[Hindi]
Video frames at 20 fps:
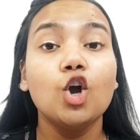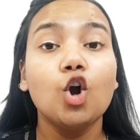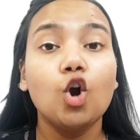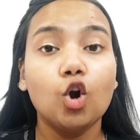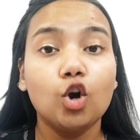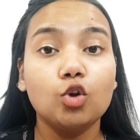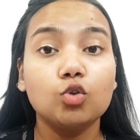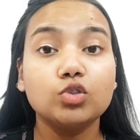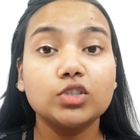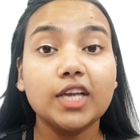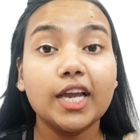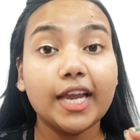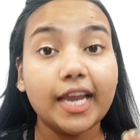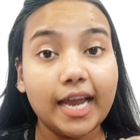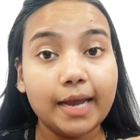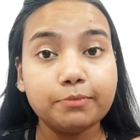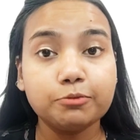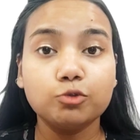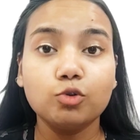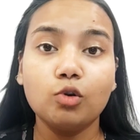और उसके
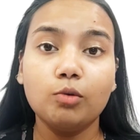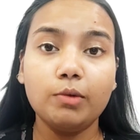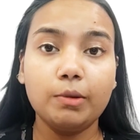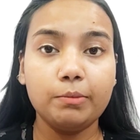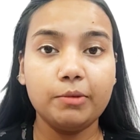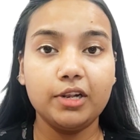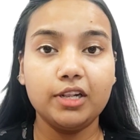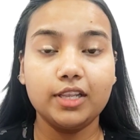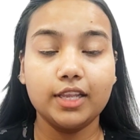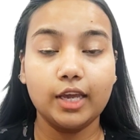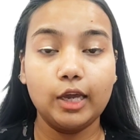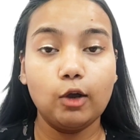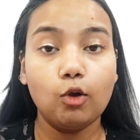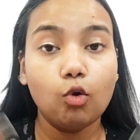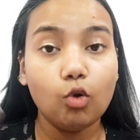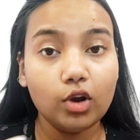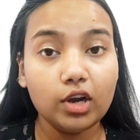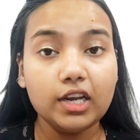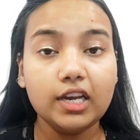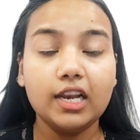कैप्सूल भी मिलते हैं
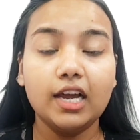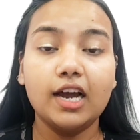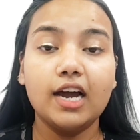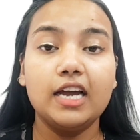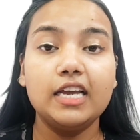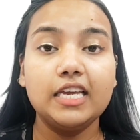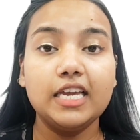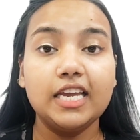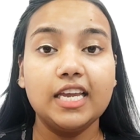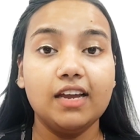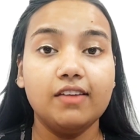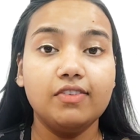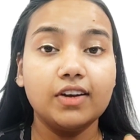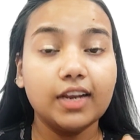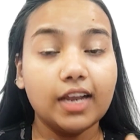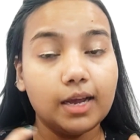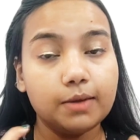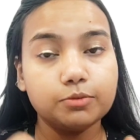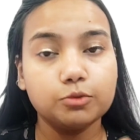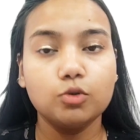ऑयल लगाइए या फिर
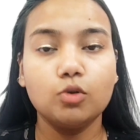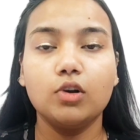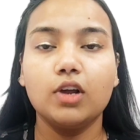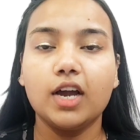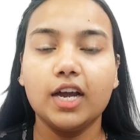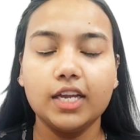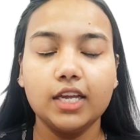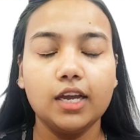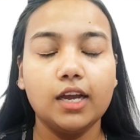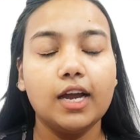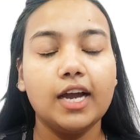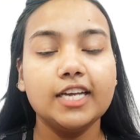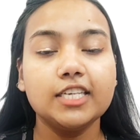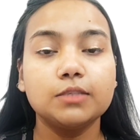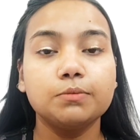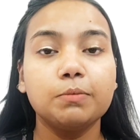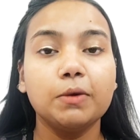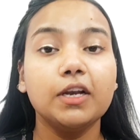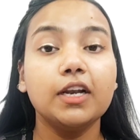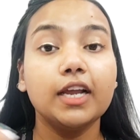कैप्सूल खाइए गाइस
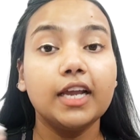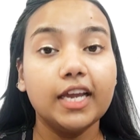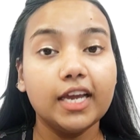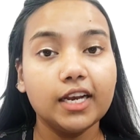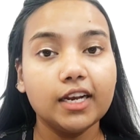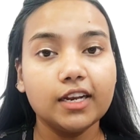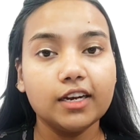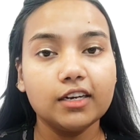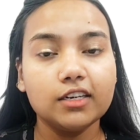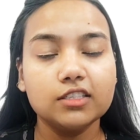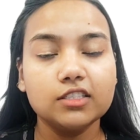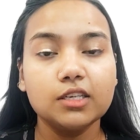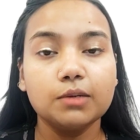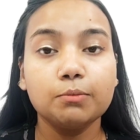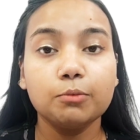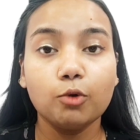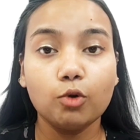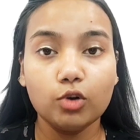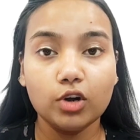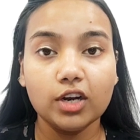पर हेयर केयर से
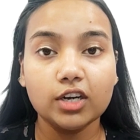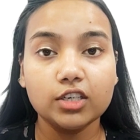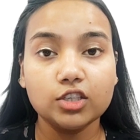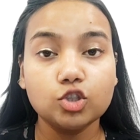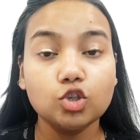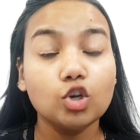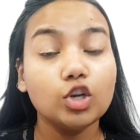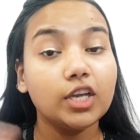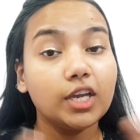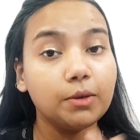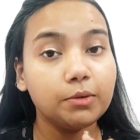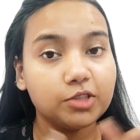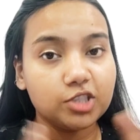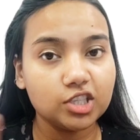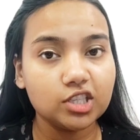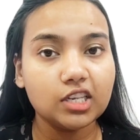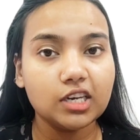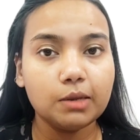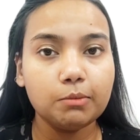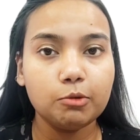प्रोडक्ट जो ये
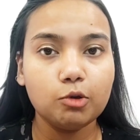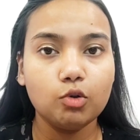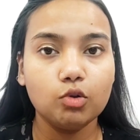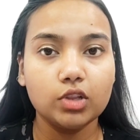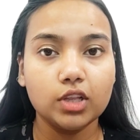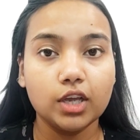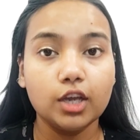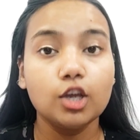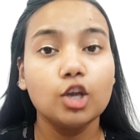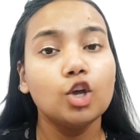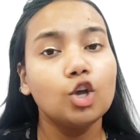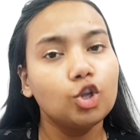जितने भी होते हैं